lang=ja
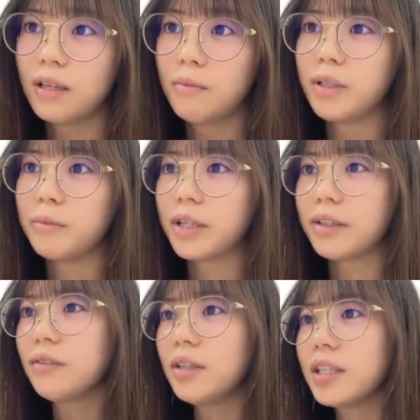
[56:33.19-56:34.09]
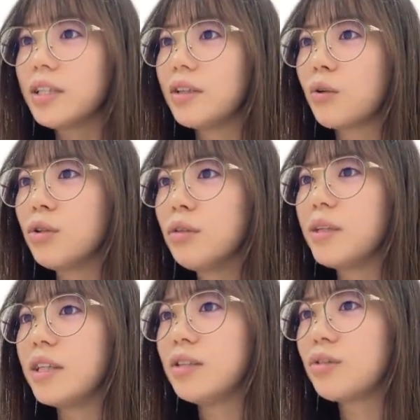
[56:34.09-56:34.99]
まあでも結局あれだよね好
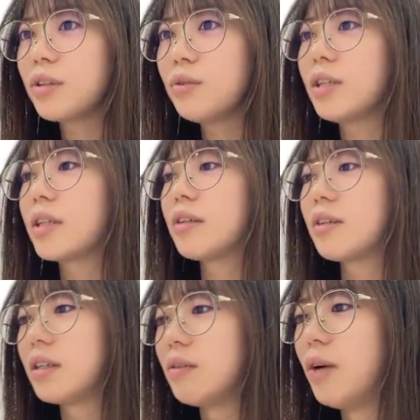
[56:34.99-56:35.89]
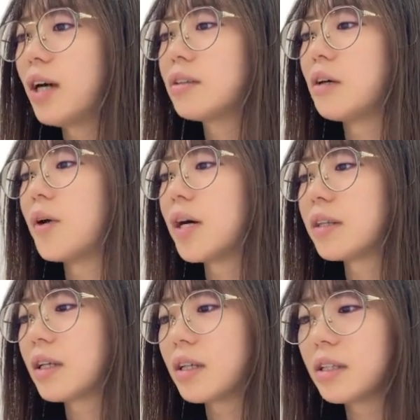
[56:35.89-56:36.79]
みが一緒かどうかだよね分かるか分か
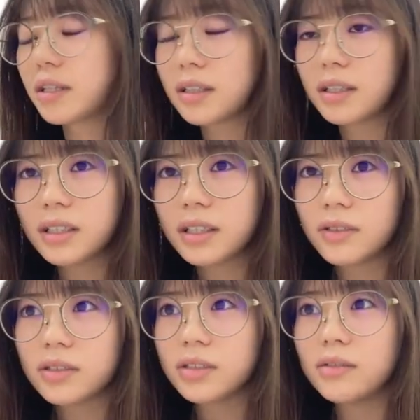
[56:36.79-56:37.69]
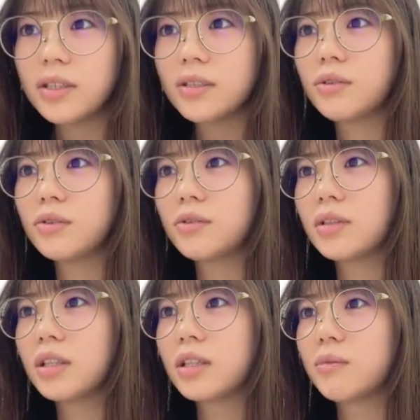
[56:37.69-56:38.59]
んないかなんてだって私のファンの人の
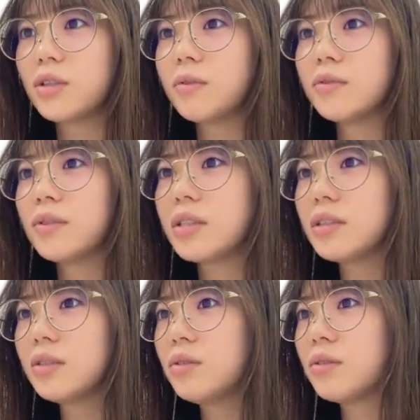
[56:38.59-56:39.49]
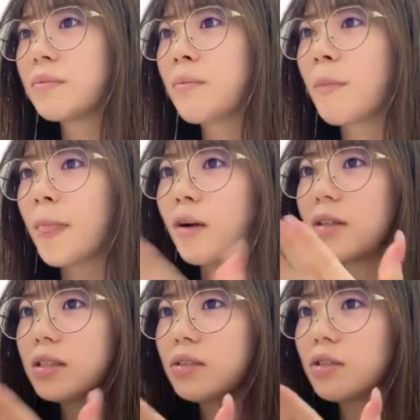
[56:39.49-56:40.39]
中でも多分私の
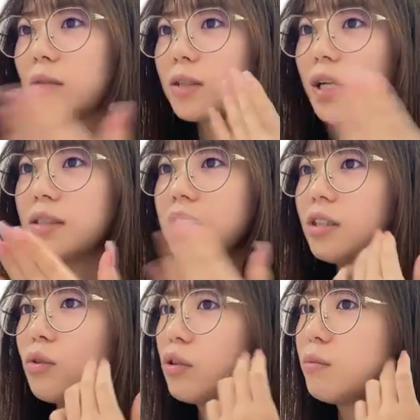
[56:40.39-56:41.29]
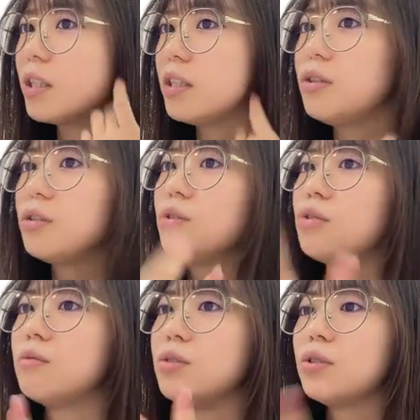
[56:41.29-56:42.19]
私と多分完全に好みが一緒の
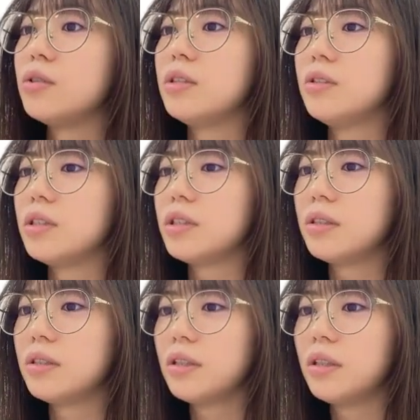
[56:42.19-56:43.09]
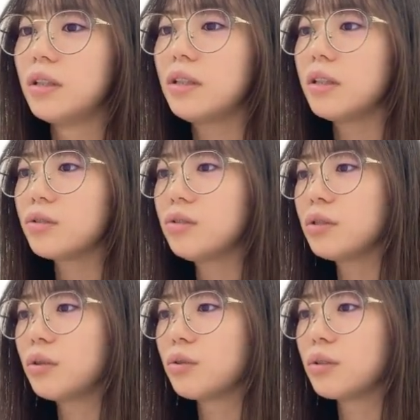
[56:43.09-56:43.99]
人ももちろんいるしなんかその
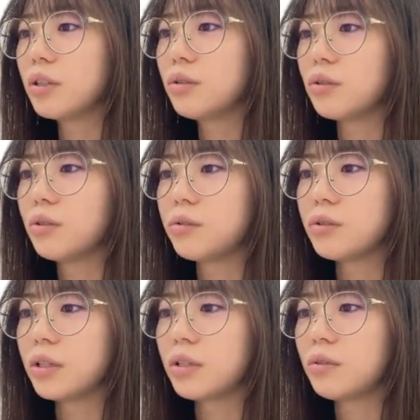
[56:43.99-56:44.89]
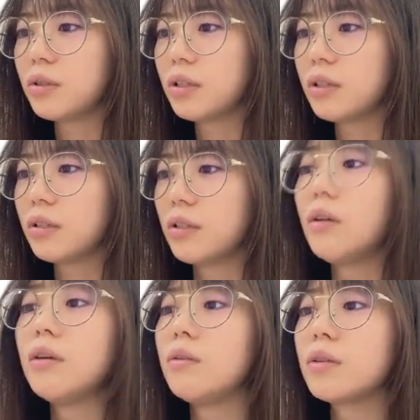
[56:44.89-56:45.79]
人が送ってくるお洋服って基本的になんかあ
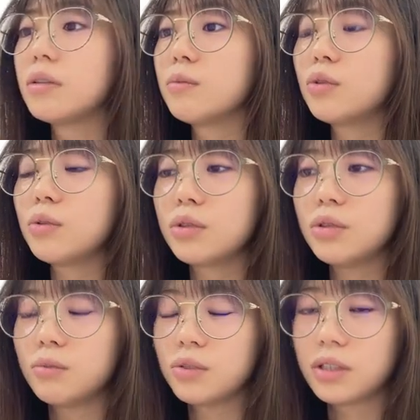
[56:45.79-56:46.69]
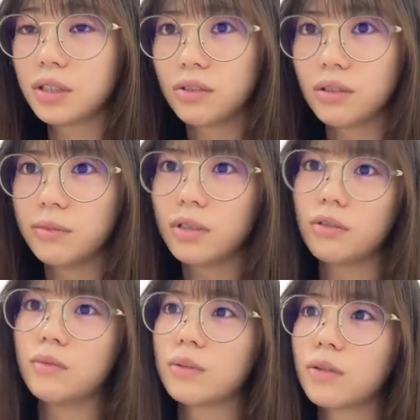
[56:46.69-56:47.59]
あ私もこれ欲しいと思ってたんだよねみたい
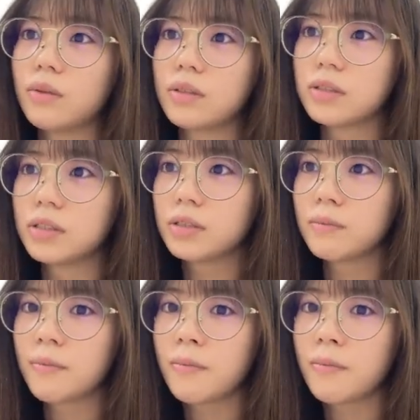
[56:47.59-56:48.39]
なのも結構あるし